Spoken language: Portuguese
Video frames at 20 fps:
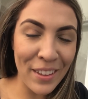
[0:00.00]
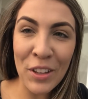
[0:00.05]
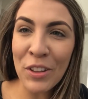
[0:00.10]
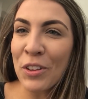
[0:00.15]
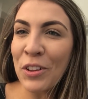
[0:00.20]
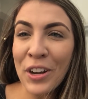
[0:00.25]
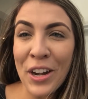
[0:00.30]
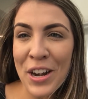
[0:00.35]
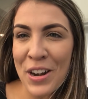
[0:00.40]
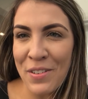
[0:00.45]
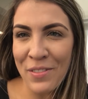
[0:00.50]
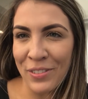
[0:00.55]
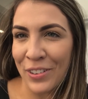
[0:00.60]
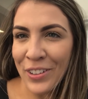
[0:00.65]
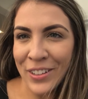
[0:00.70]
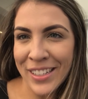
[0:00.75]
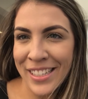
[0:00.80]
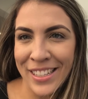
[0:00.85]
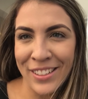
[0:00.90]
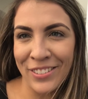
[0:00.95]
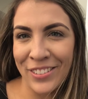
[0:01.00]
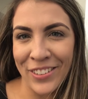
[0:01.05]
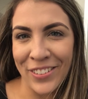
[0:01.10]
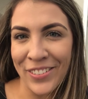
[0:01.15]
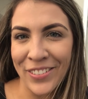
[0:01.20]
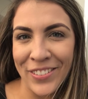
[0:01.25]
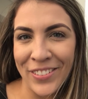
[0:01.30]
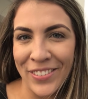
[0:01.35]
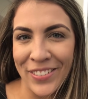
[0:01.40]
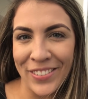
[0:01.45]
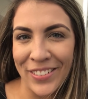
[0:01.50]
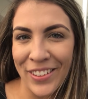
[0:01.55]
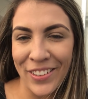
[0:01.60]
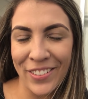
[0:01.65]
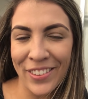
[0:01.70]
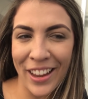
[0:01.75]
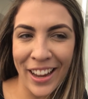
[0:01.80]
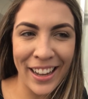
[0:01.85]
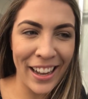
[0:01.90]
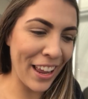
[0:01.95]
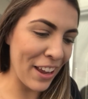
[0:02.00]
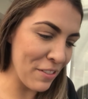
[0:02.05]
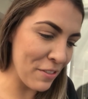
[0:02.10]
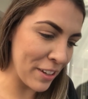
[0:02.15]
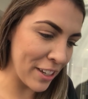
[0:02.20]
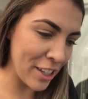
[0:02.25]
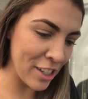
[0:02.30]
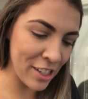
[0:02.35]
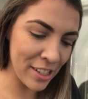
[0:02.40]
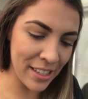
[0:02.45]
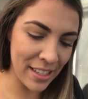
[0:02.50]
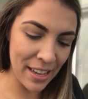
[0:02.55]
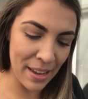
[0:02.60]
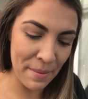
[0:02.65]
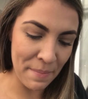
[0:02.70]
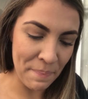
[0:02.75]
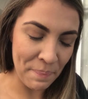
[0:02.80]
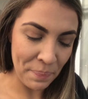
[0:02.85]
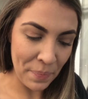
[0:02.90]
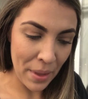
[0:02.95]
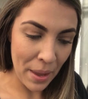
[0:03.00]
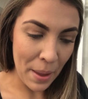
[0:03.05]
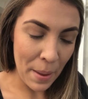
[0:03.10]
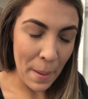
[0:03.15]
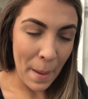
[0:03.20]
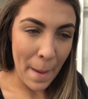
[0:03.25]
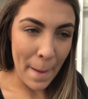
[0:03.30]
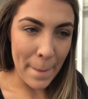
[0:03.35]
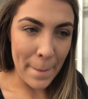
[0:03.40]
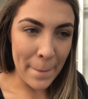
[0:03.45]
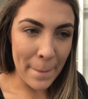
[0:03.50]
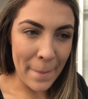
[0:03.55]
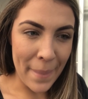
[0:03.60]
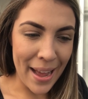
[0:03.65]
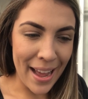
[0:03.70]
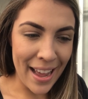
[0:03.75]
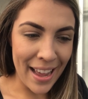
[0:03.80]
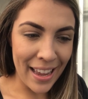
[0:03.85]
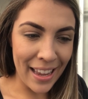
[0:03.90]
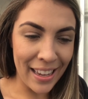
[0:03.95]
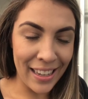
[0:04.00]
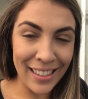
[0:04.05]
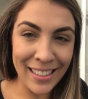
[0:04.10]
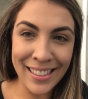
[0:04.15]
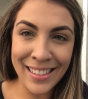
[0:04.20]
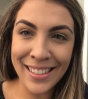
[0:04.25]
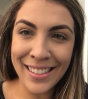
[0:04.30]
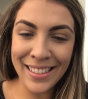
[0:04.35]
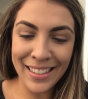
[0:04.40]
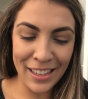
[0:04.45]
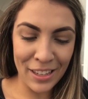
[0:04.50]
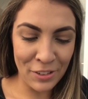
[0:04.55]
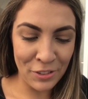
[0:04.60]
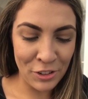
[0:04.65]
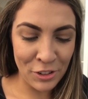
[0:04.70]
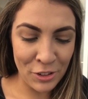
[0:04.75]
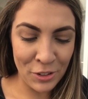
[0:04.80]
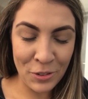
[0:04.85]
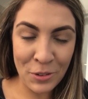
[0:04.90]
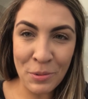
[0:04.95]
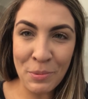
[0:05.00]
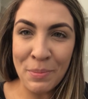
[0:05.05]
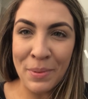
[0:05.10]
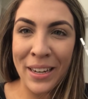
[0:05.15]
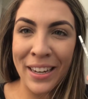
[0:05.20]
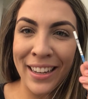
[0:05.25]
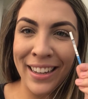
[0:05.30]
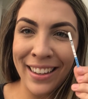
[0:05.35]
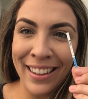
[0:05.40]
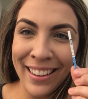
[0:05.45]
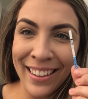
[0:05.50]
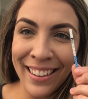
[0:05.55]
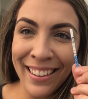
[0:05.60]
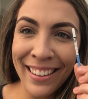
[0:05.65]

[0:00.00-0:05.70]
Eu tô nervosa, eu tô... não sei nem o que dizer, mas eu descobri